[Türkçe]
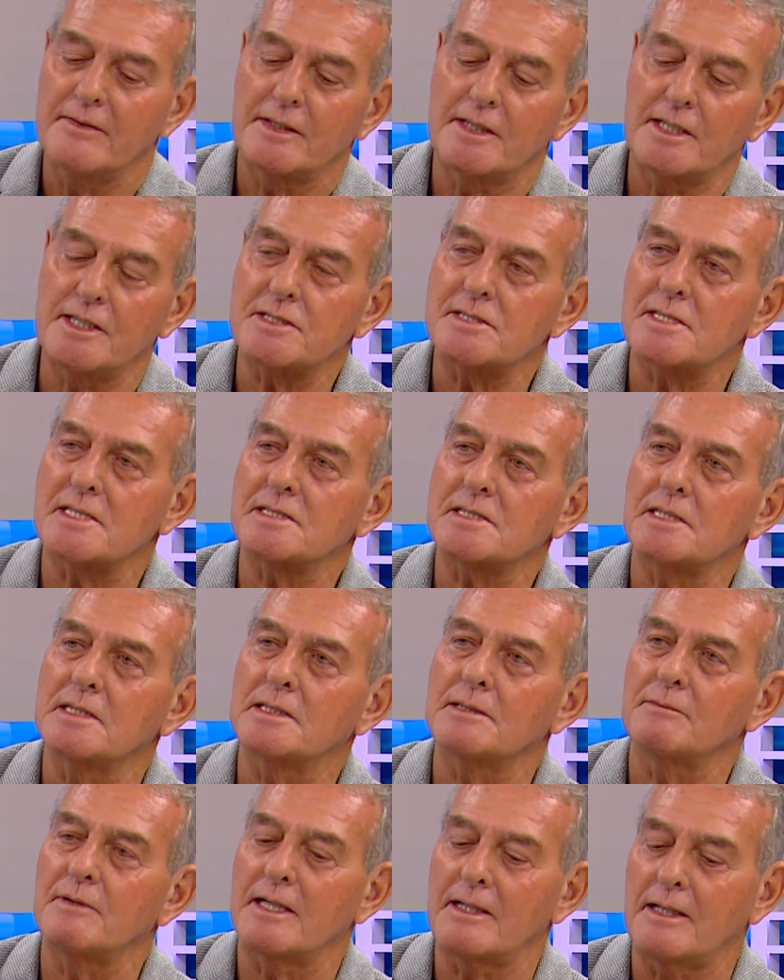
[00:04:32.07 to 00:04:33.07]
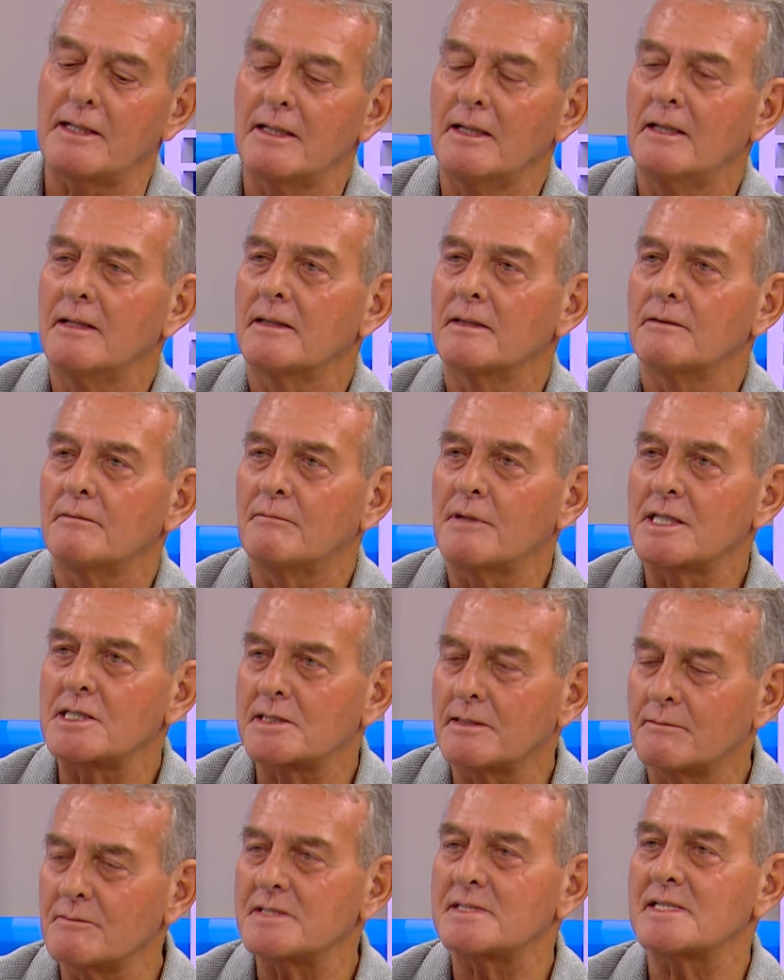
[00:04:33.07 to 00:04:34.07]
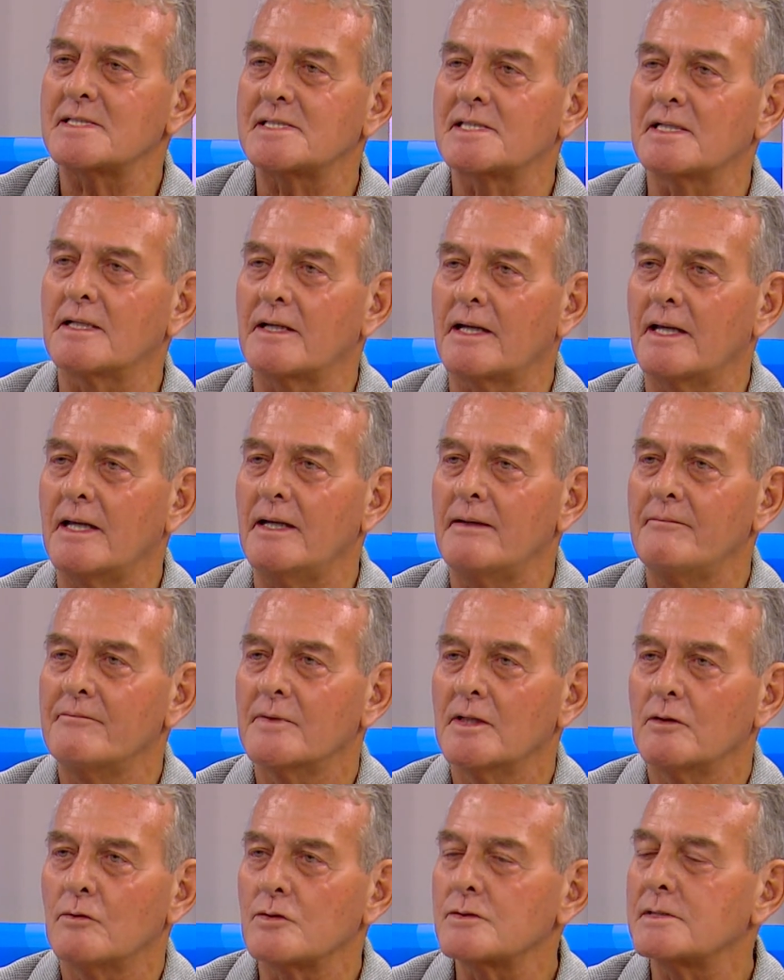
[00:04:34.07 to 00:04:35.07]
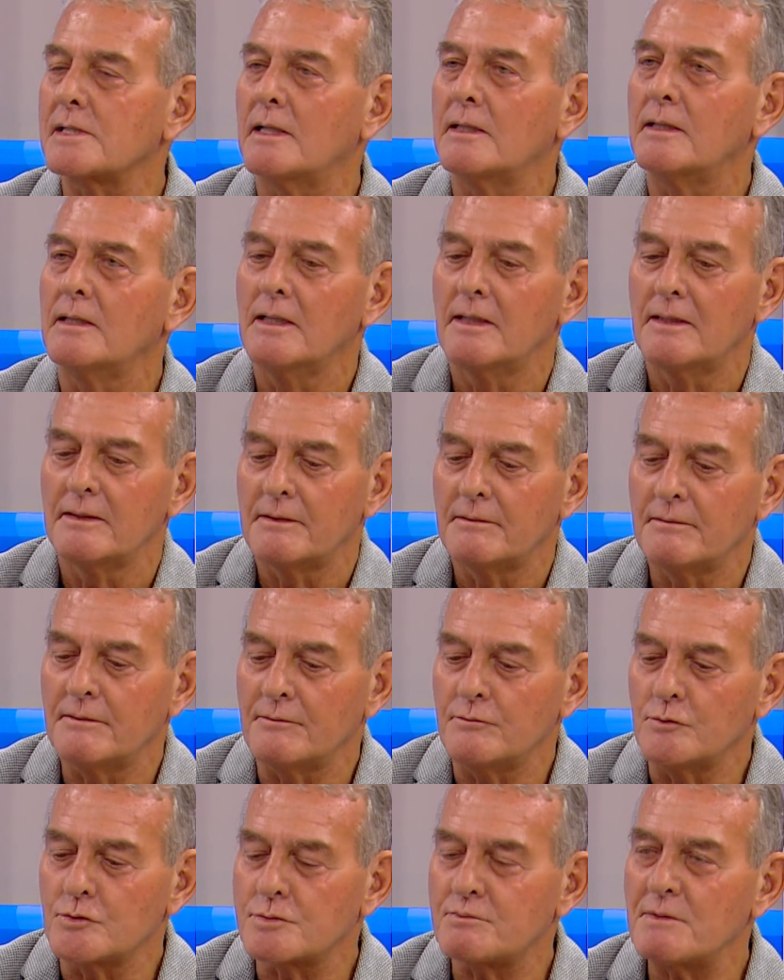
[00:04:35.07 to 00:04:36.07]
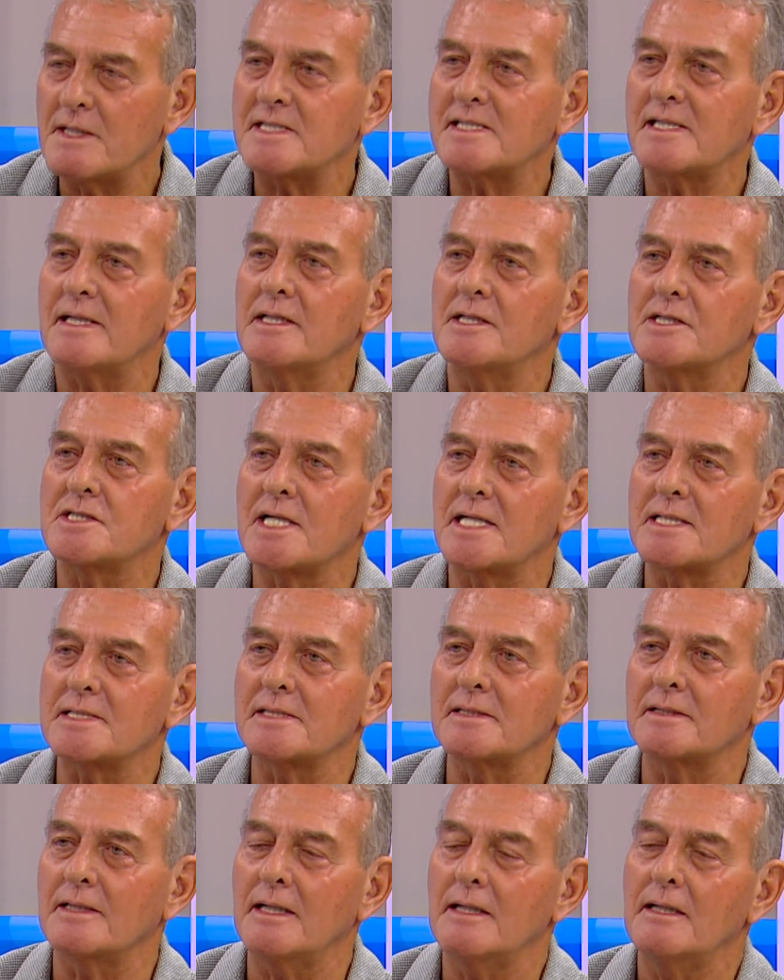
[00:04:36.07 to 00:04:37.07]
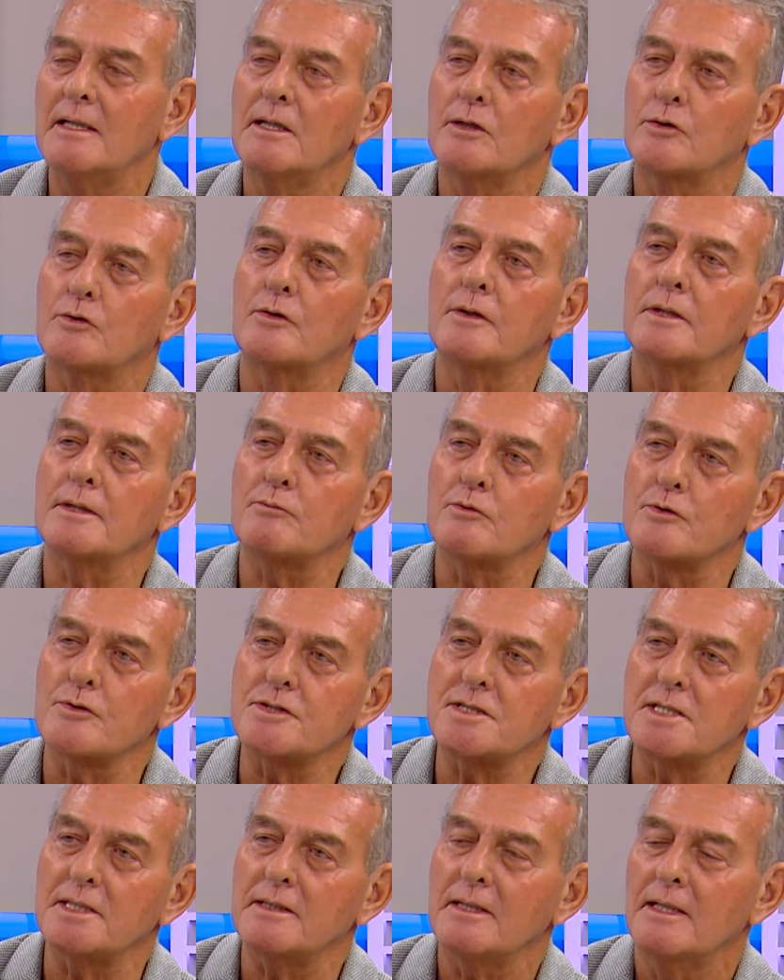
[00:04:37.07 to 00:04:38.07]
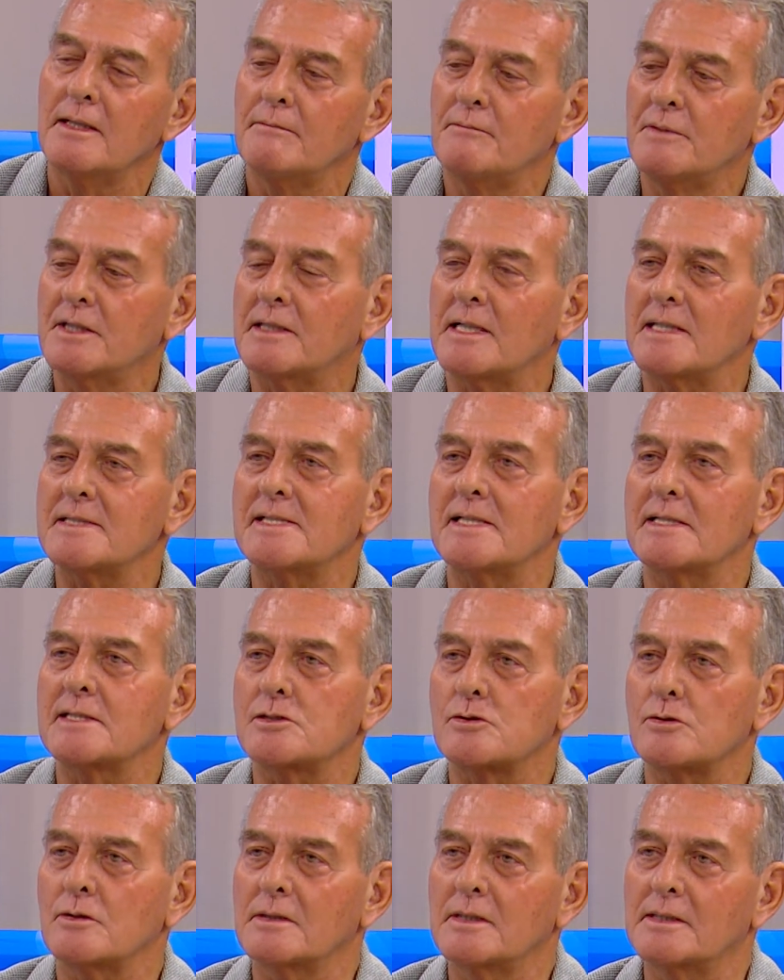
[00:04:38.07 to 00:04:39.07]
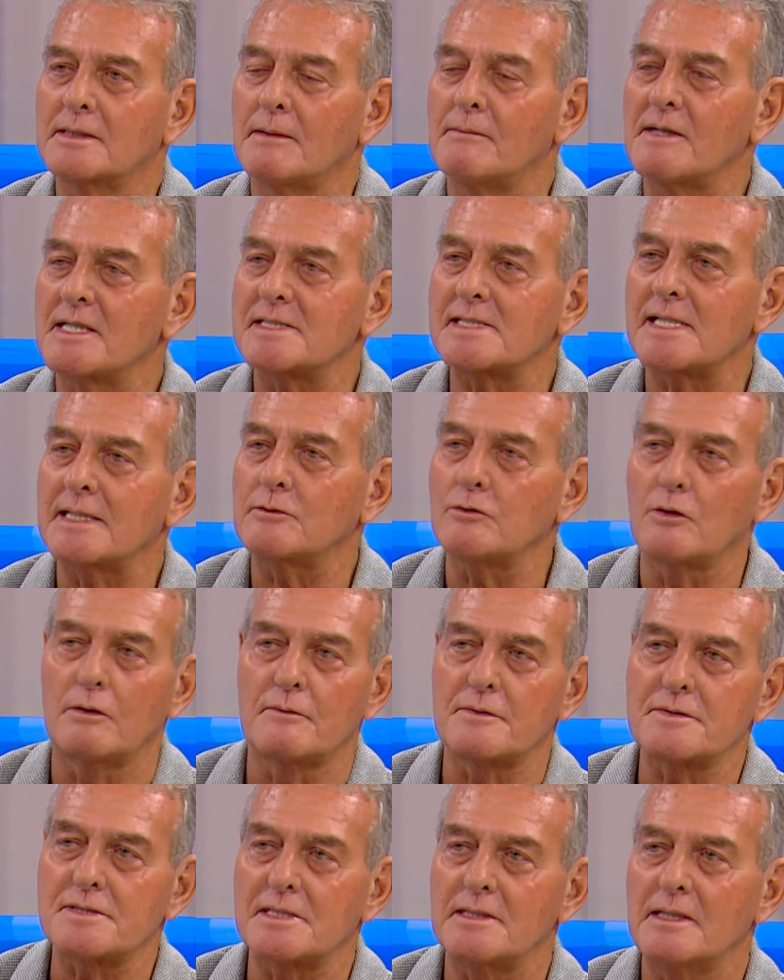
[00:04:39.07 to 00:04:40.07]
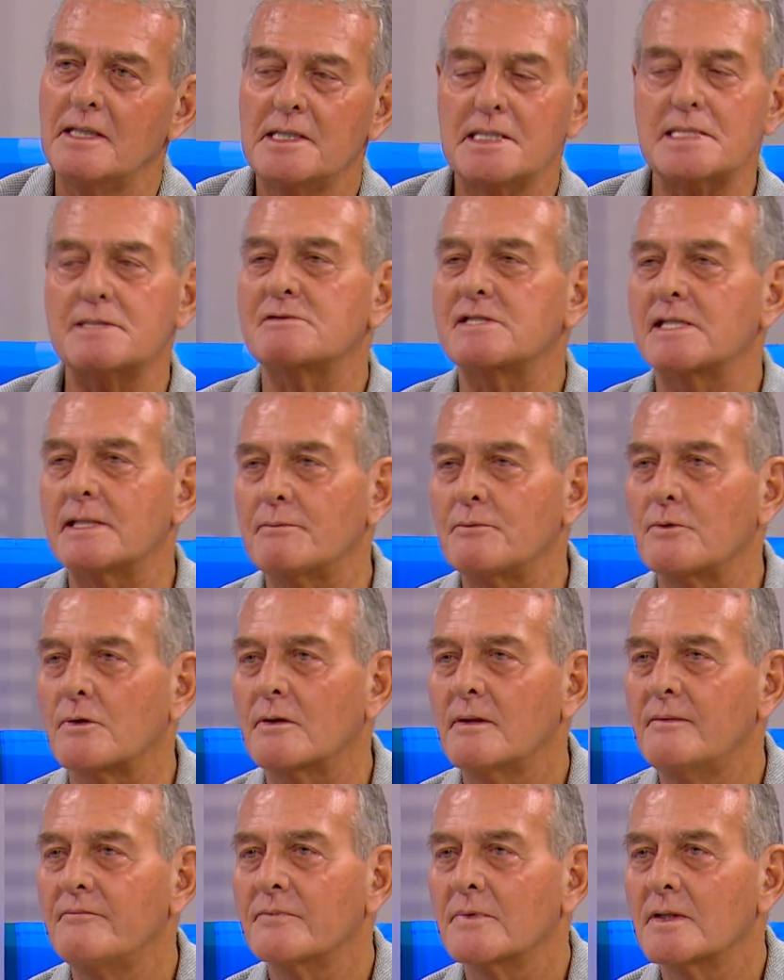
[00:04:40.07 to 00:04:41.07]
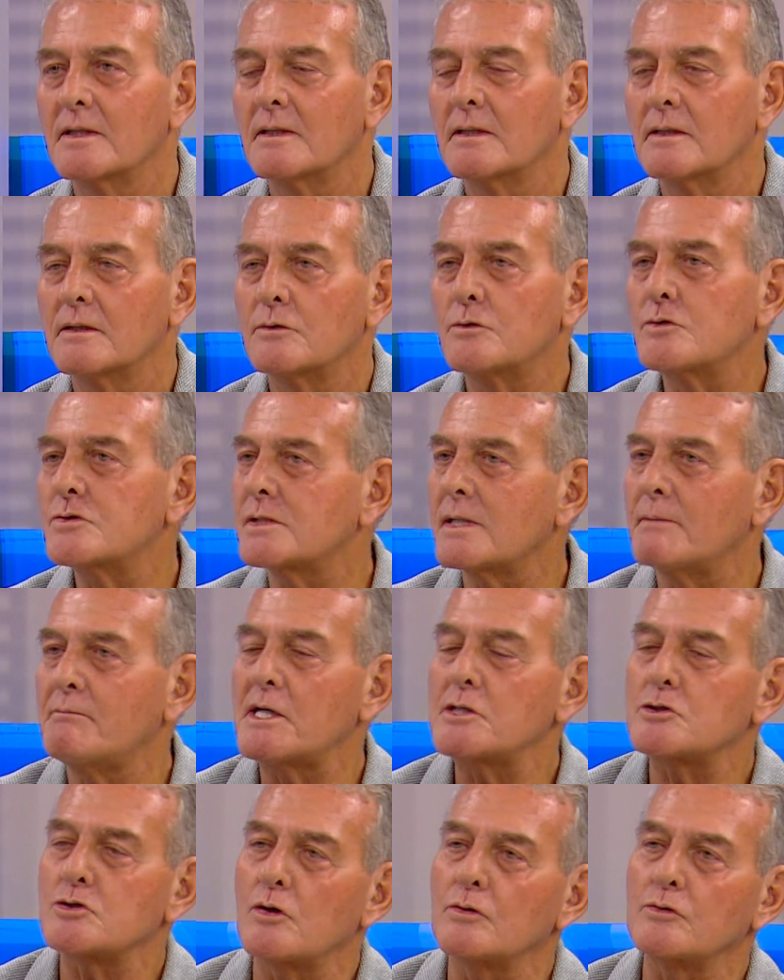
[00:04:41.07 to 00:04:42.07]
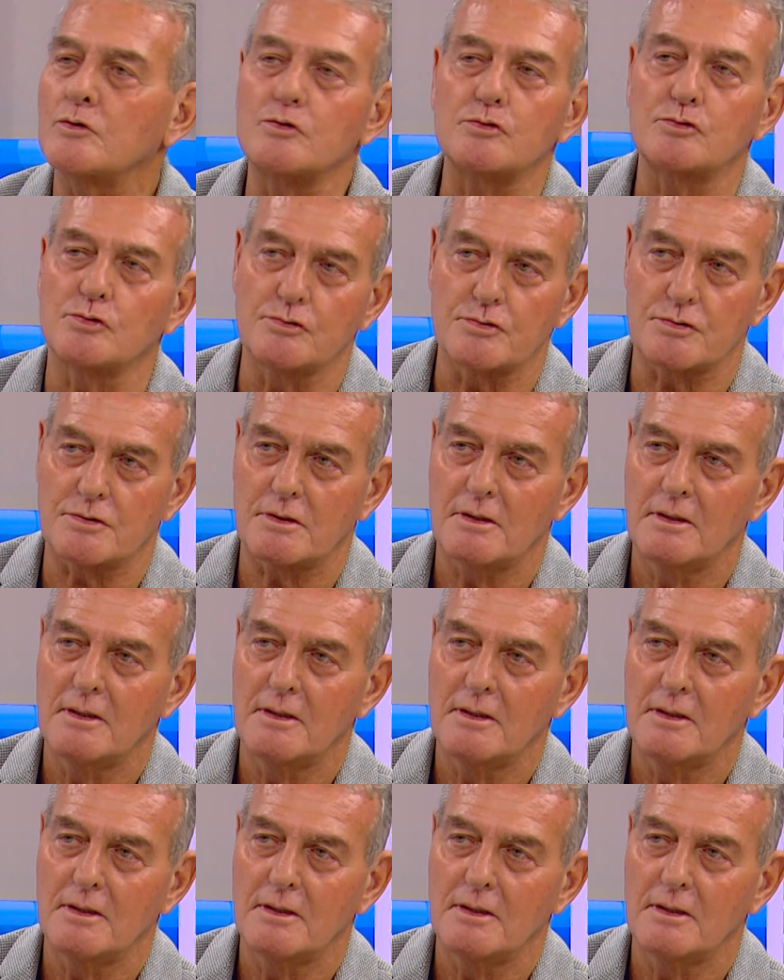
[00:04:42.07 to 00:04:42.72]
Genç yaştan itibaren başlamışsa sigaraya o zaman 3-5 sene içerisinde kronik bronşit birkaç sene sonra da damar sertliği olmaması hiçbir sebep yok. %5-10 kurtulur.